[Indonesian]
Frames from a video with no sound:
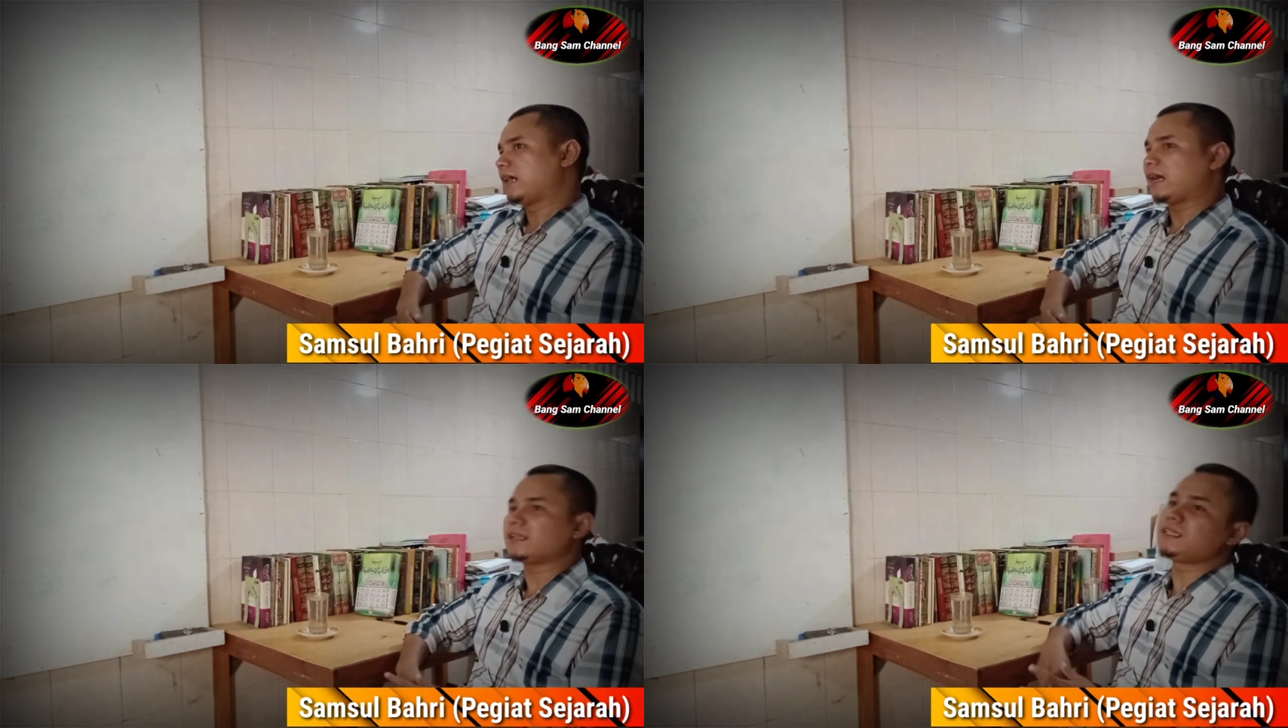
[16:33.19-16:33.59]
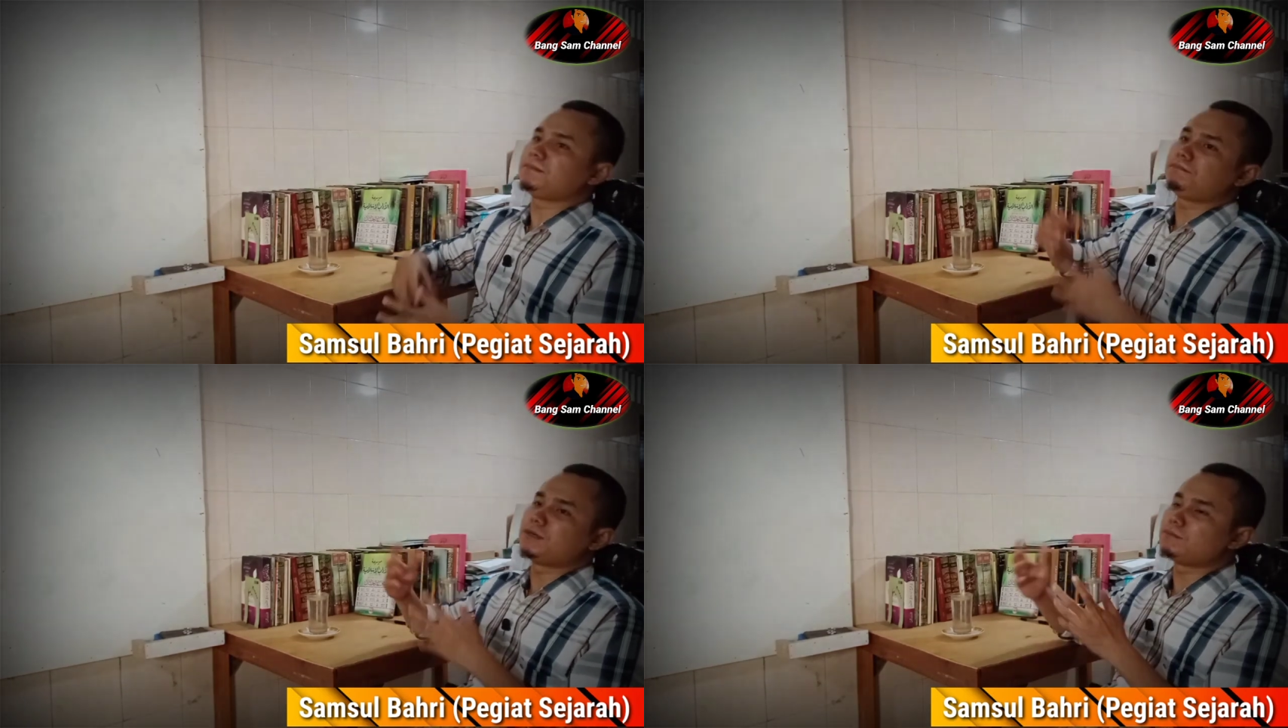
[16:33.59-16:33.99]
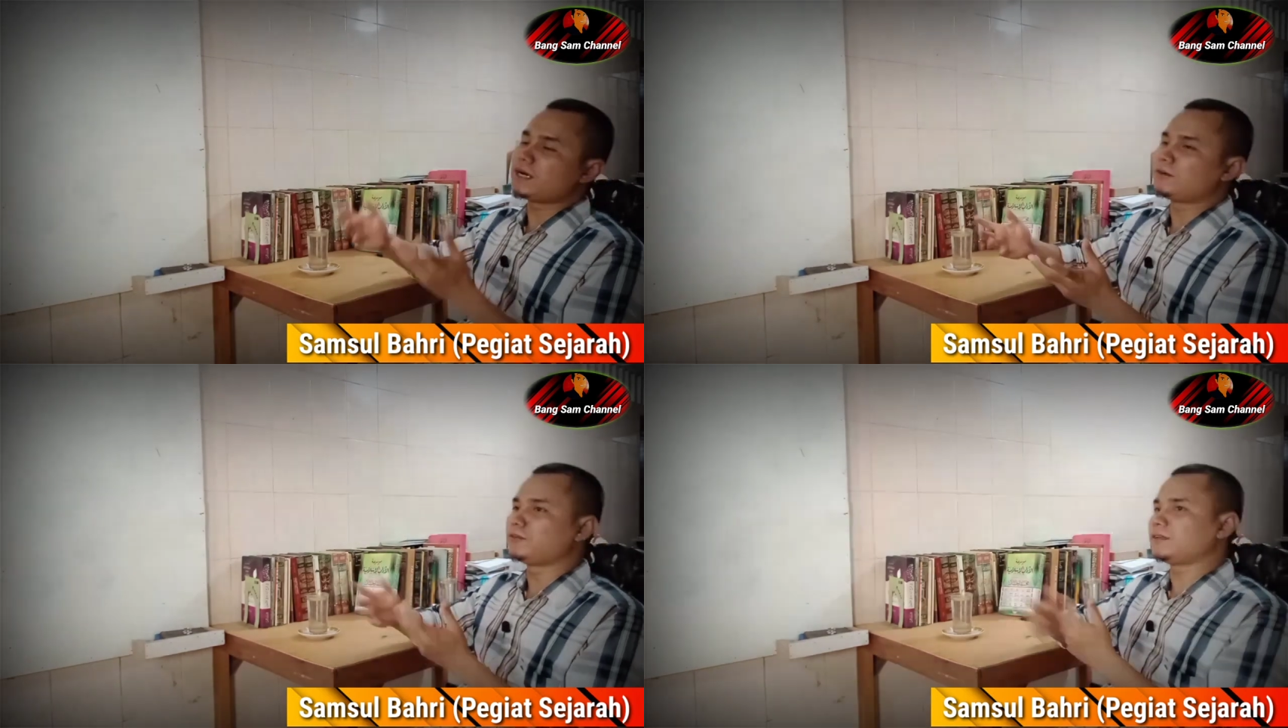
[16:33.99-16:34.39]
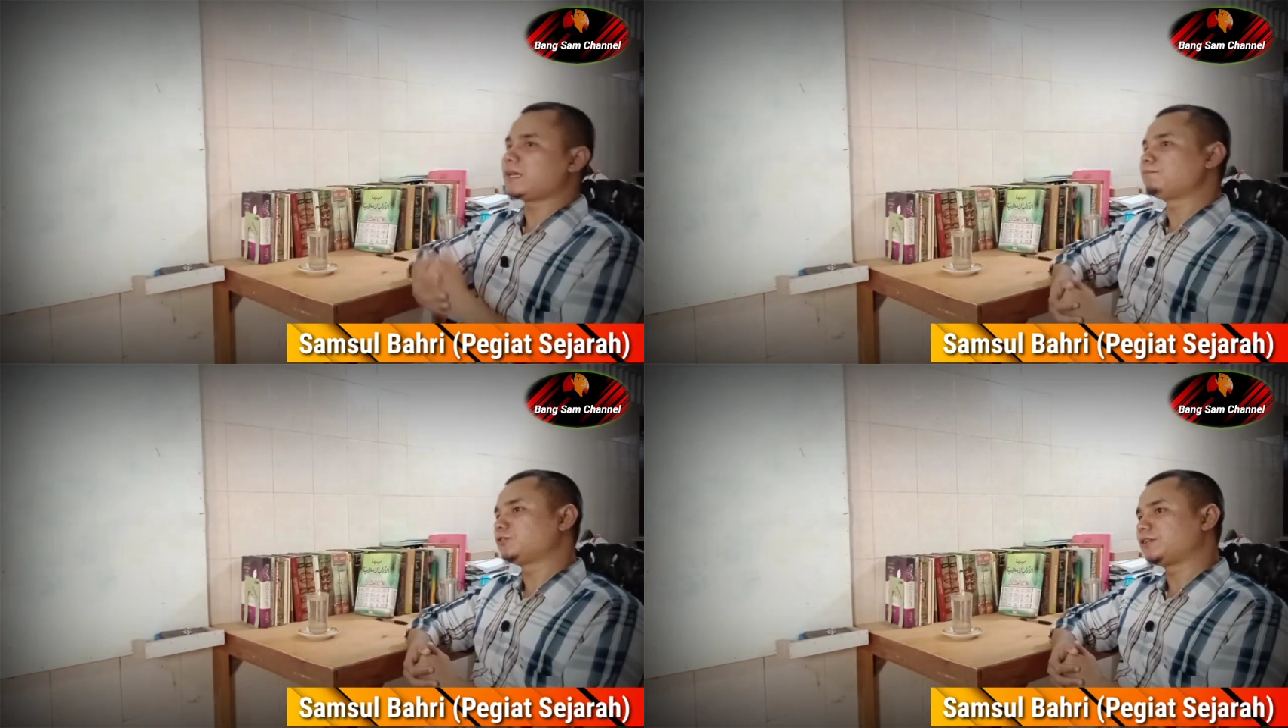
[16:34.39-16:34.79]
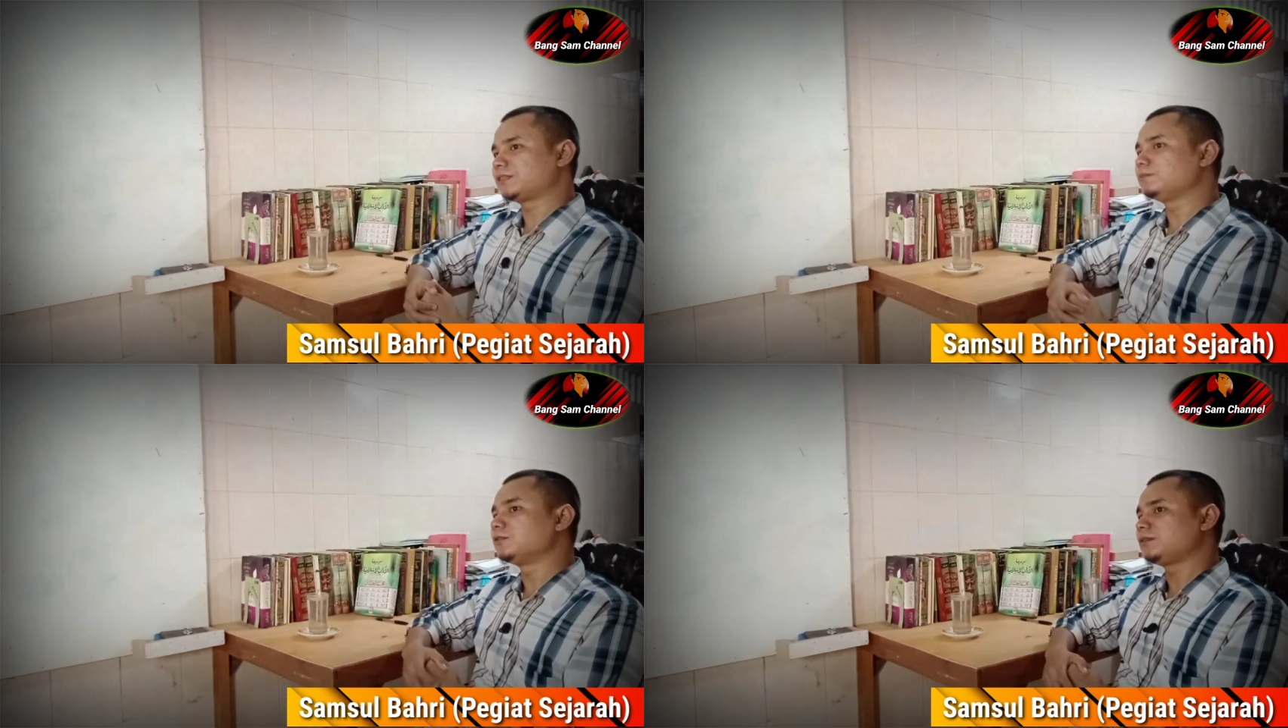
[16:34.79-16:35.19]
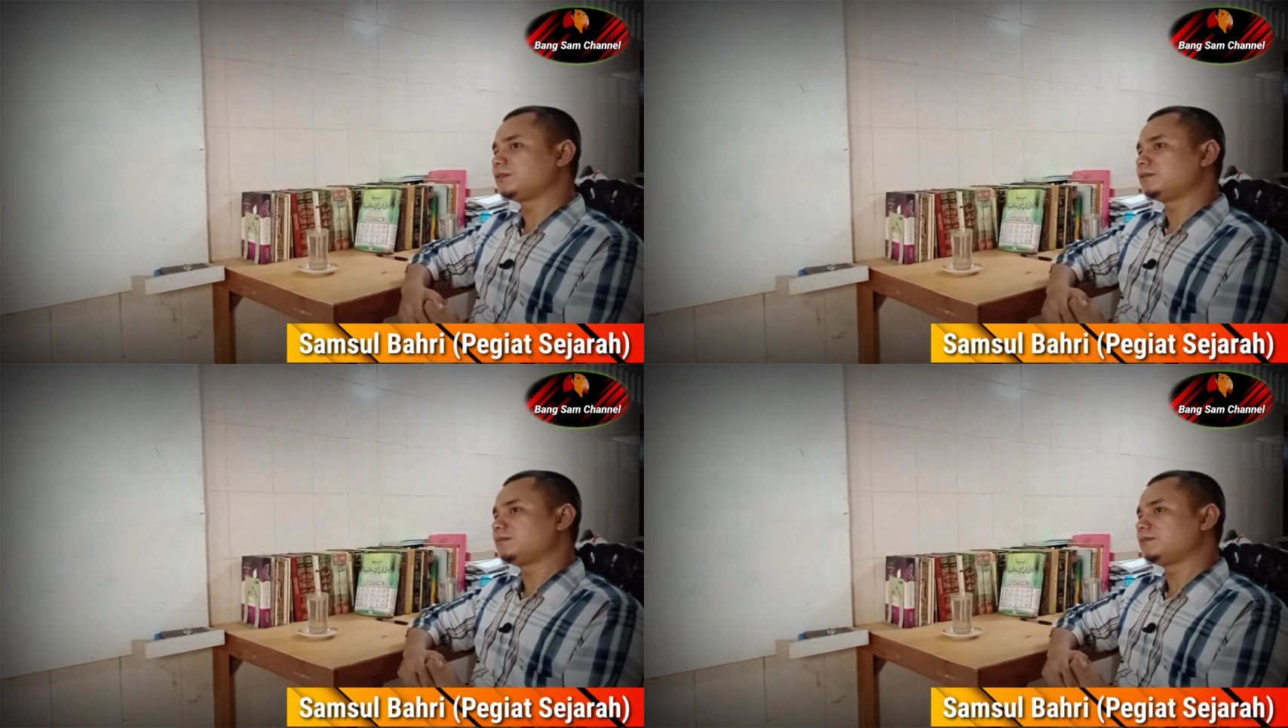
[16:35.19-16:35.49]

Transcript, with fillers: aktif membangun kampus tersebut